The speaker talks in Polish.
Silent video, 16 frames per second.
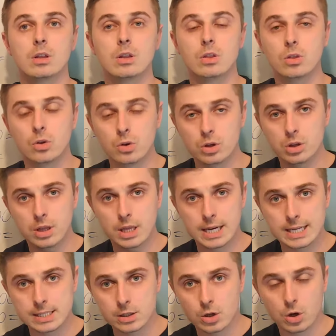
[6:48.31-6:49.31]
No i
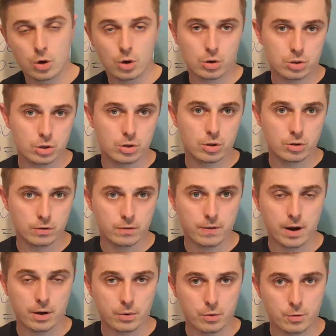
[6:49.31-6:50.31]
teraz koszt
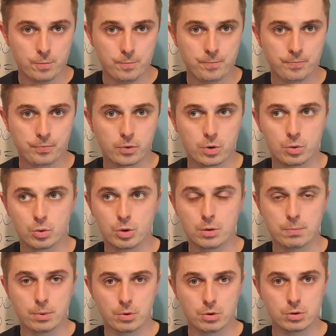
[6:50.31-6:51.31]
towaru, który
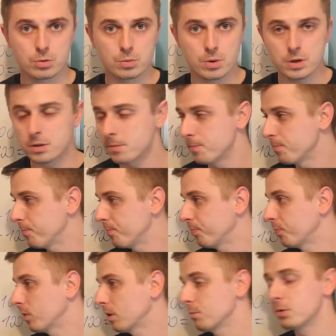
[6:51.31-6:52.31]
poniosłeś,
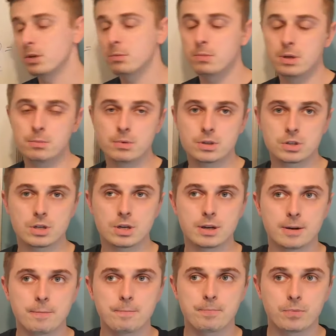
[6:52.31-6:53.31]
przyjmijmy,
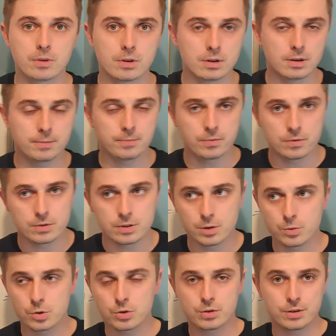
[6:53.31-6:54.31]
że,
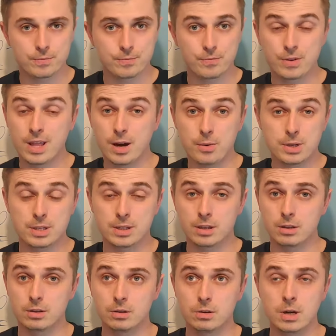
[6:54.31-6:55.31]
że wydałeś na
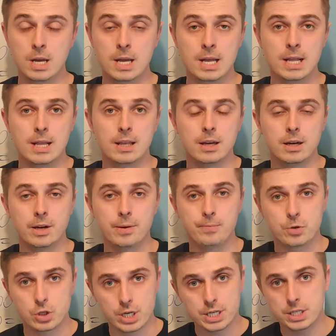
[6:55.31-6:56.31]
to
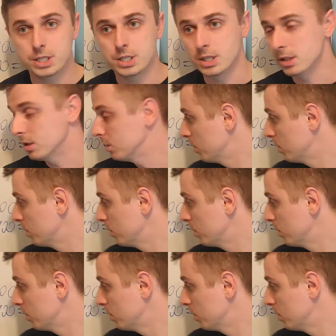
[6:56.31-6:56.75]
6 e, tysięcy